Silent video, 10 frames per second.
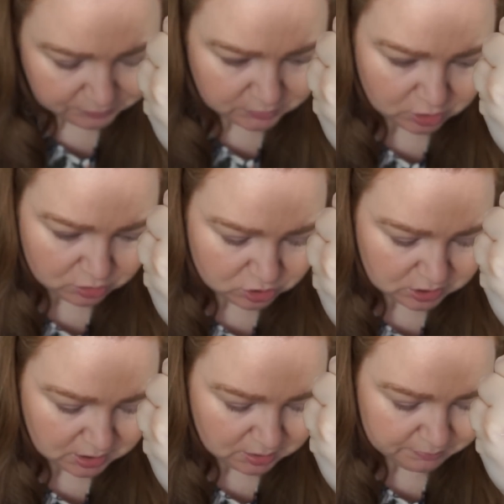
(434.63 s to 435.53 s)

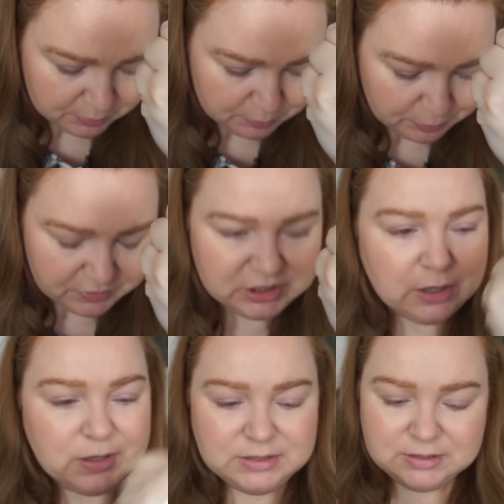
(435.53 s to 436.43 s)
troszkę, bym
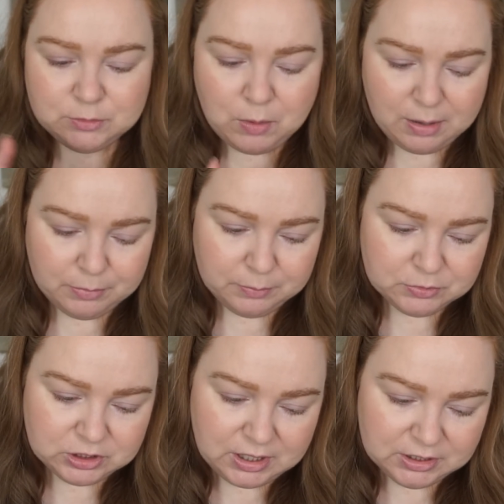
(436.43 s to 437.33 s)
powiedziała, słaby.
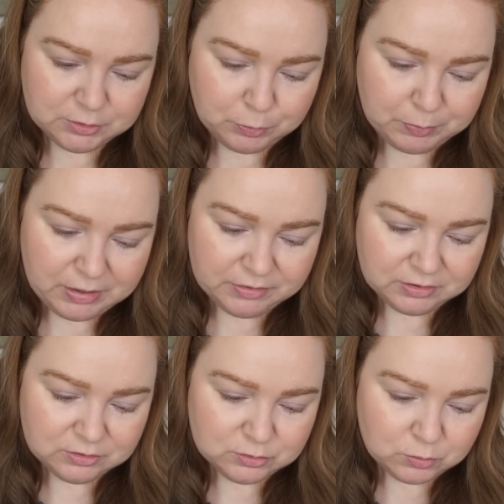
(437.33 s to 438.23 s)
Poczekajcie, poprawię
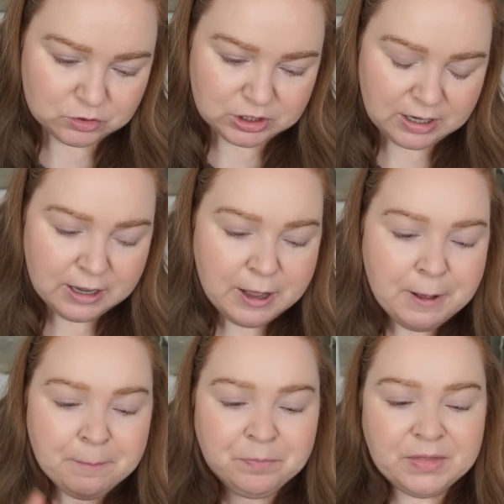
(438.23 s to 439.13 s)
tego słocza.
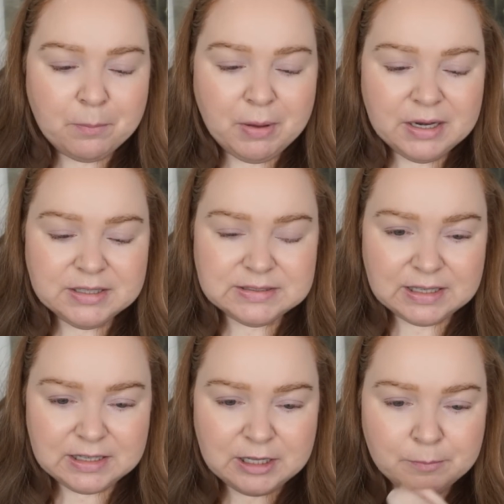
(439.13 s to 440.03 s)
Na bal jest
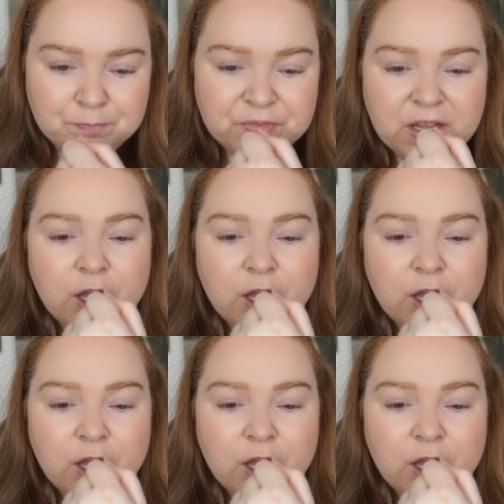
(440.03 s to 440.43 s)
takim